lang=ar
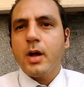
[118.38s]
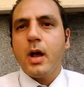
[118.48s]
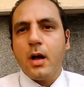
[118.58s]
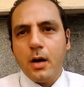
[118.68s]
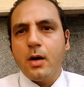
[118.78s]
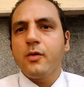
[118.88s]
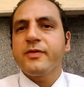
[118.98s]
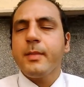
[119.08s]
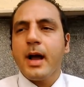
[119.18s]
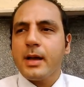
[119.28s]
اه وفي
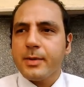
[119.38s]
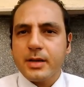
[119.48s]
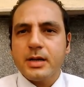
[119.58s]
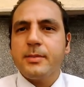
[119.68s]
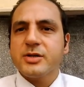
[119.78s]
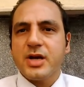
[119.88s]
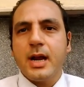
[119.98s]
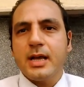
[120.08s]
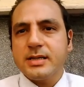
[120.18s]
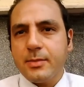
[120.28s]
محاكم كتيره ماشيه على
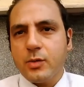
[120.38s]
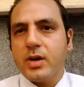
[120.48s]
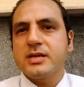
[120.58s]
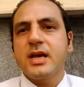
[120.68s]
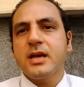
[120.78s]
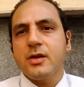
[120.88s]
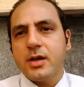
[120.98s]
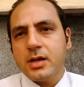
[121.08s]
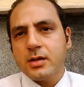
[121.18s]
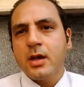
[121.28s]
هذا المنوال زي
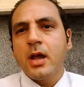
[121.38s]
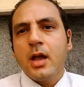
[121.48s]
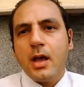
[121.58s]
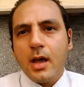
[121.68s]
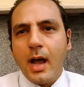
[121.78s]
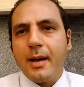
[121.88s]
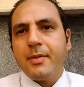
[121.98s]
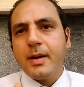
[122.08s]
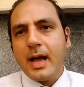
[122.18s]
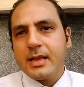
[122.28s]
قضيه آه، حبيب
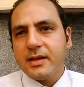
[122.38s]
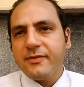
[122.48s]
العدلي